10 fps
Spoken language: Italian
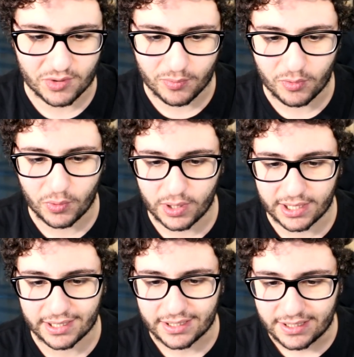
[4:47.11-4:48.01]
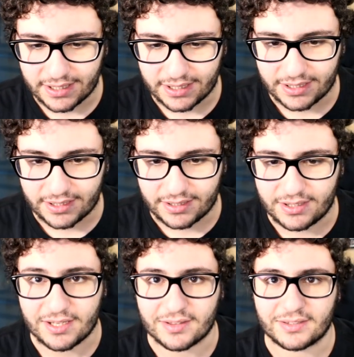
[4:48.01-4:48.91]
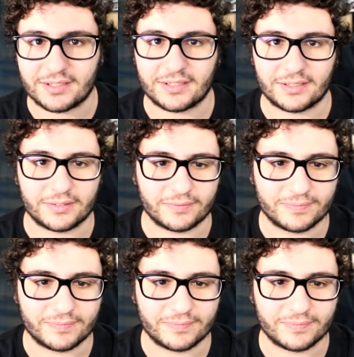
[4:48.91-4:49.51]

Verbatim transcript: Comunque, niente,